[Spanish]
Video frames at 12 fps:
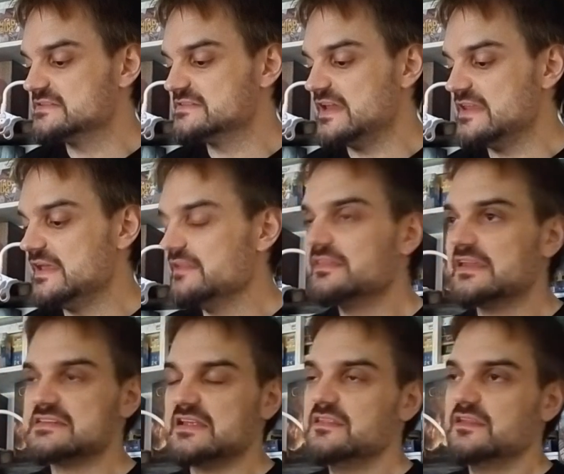sería
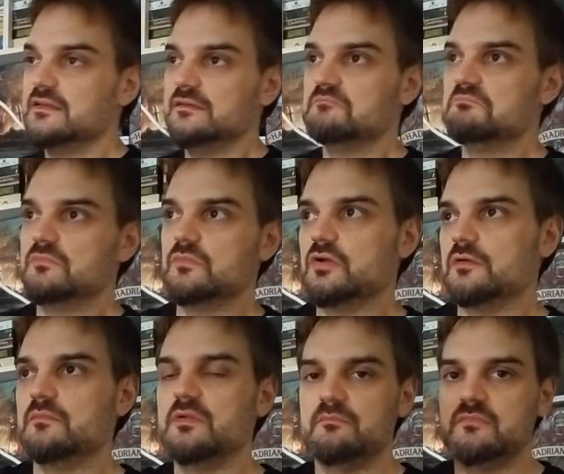interesante, bueno,
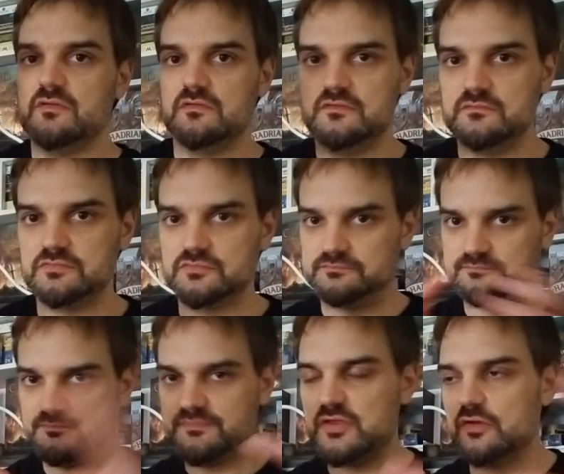me,
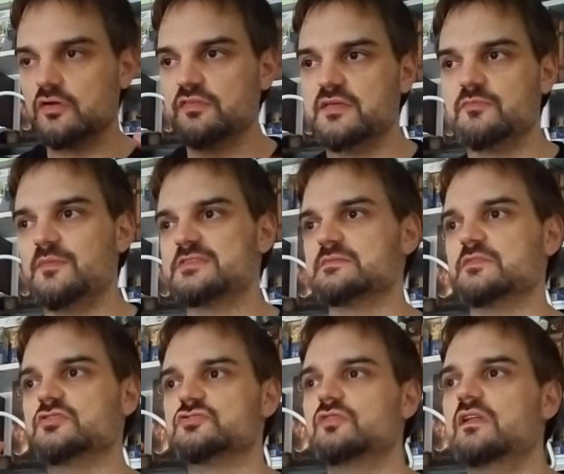pillo el concepto más o
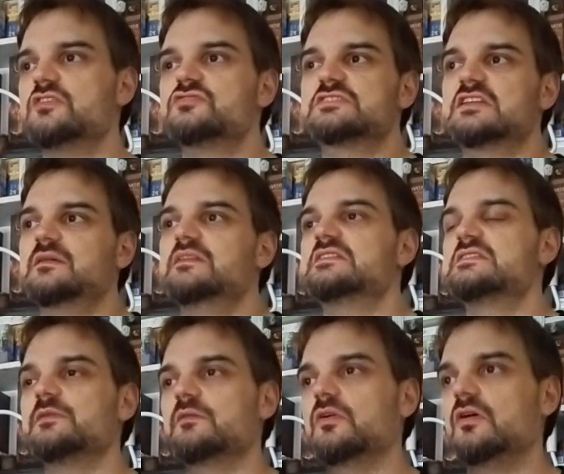menos, no lo ha dicho exactamente
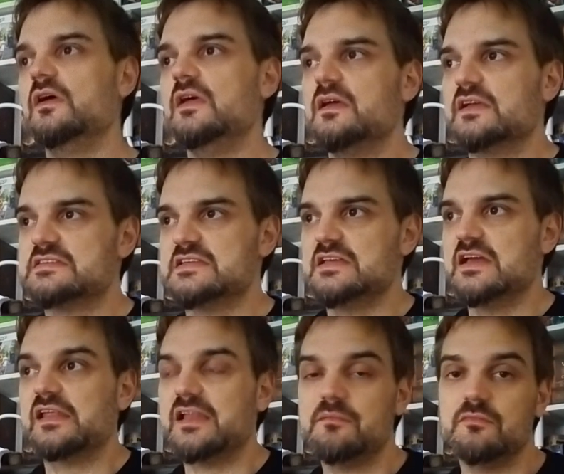así, pero bueno, que
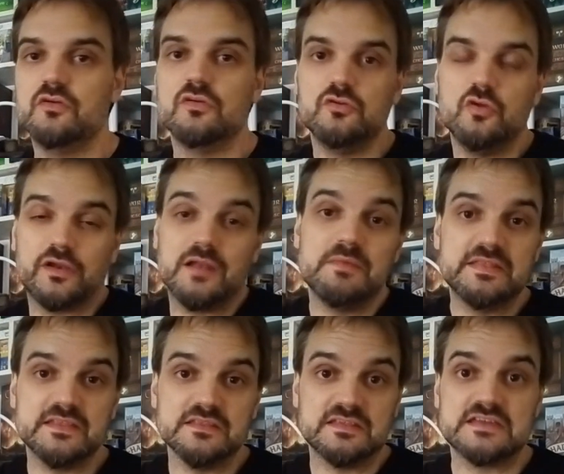sería lo, lo,
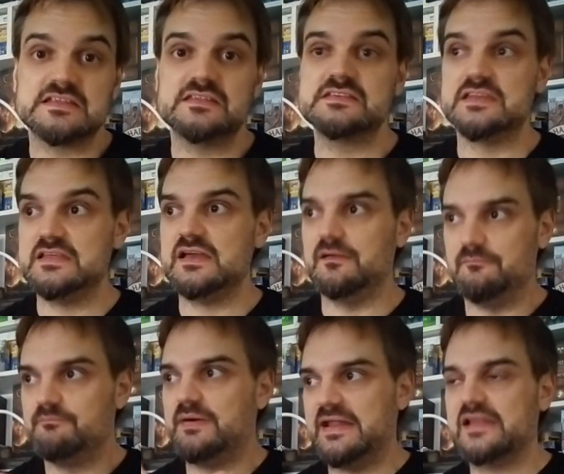realmente interesante sería
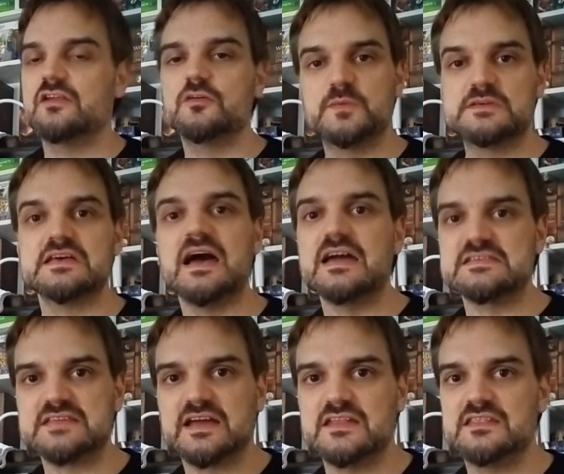pararle los pies a
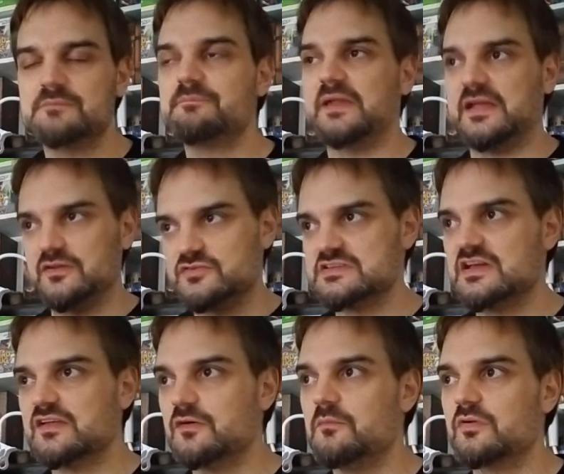esta gente para que no
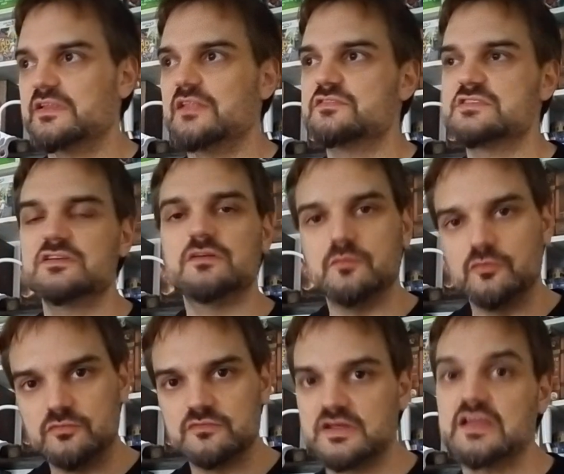siga comportándose como
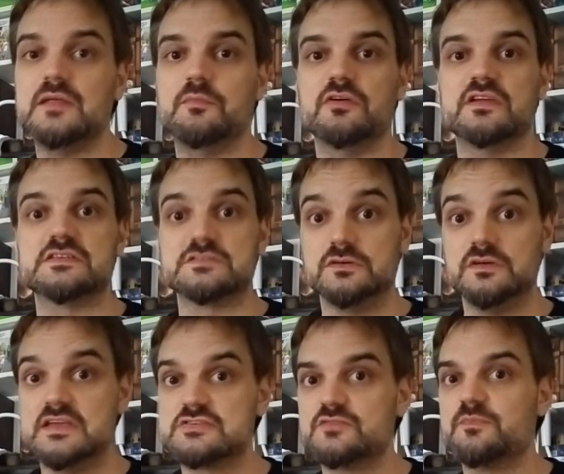un gilipollas, ¿no?
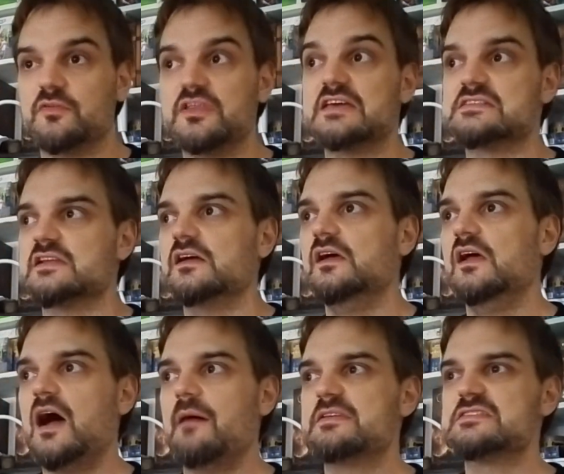Eso podría ser.
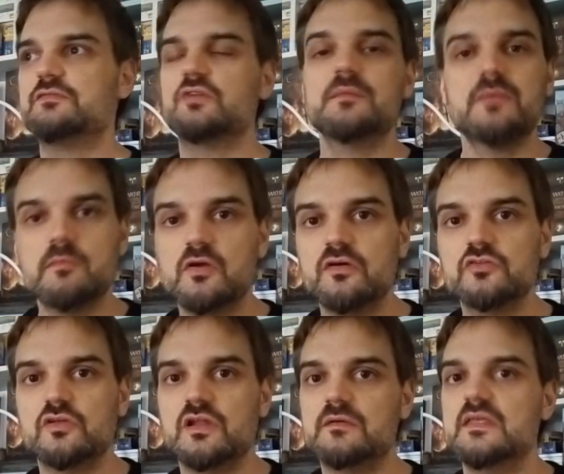A ver, si fuera mi amigo de
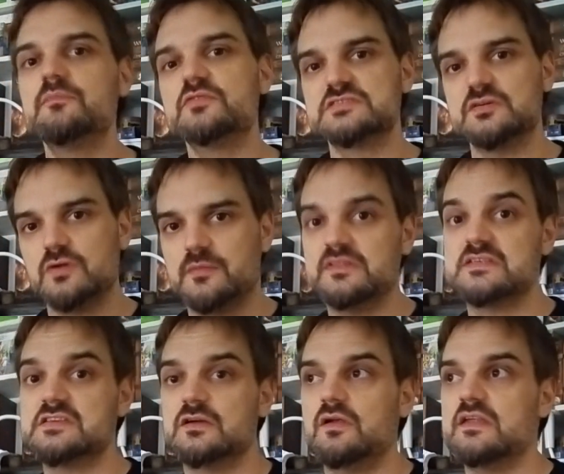toda la vida, pues
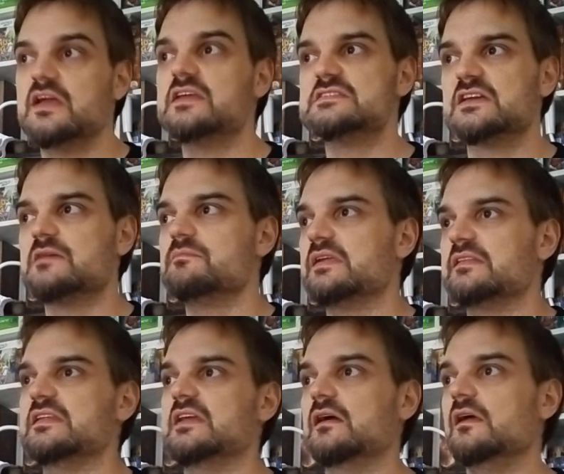seguramente sí que lo haría y sí que
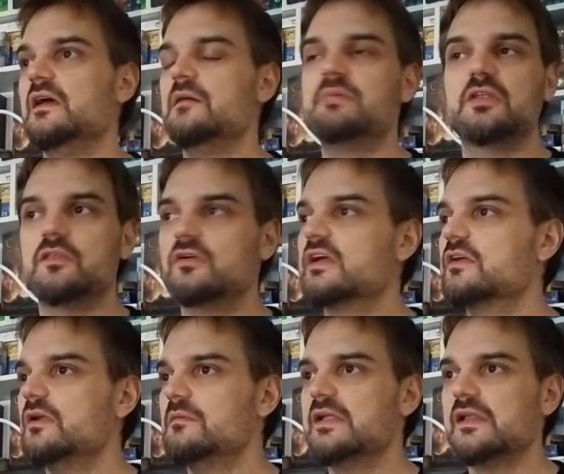invertiría. Pero de lo que
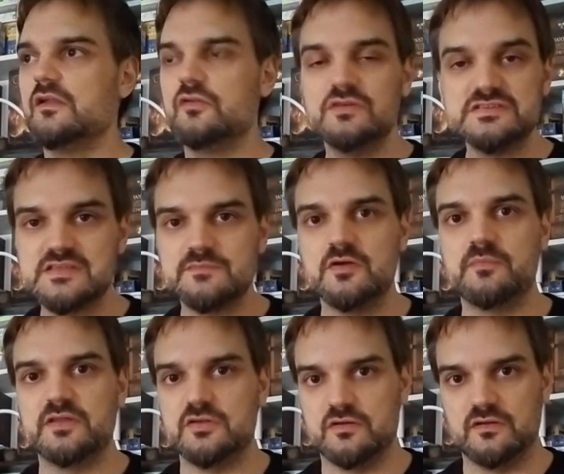quiero hablar no es de mi
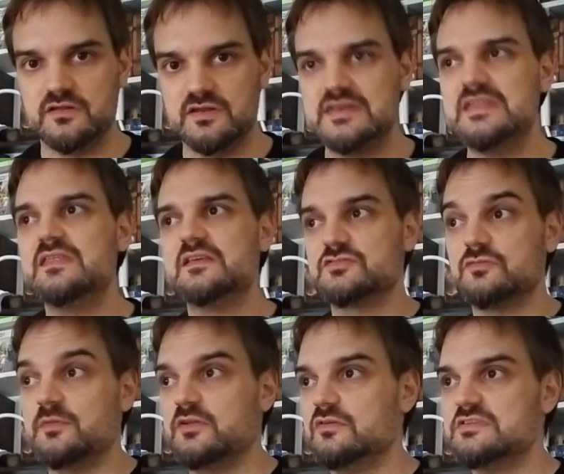opinión, ni de
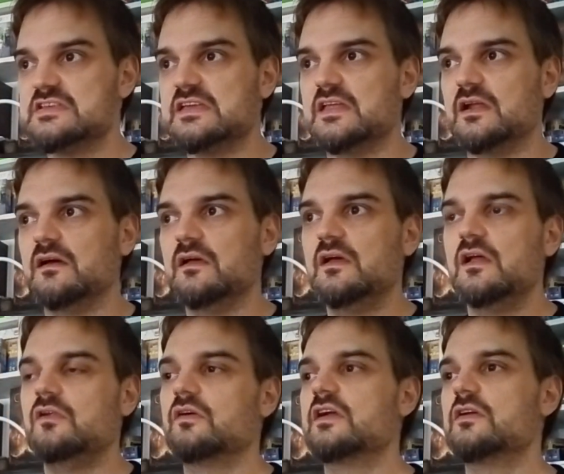su opinión siquiera.
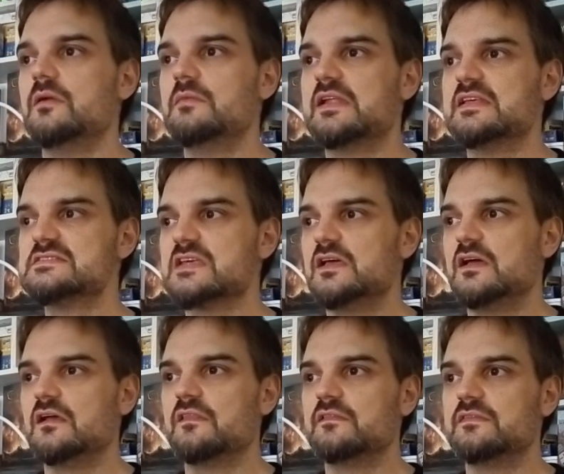Lo que quiero hablar es
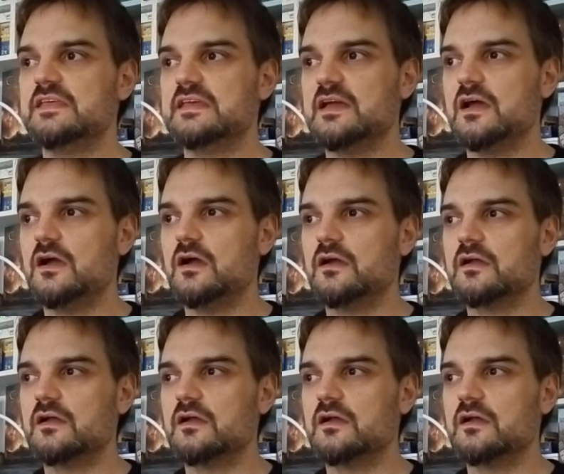de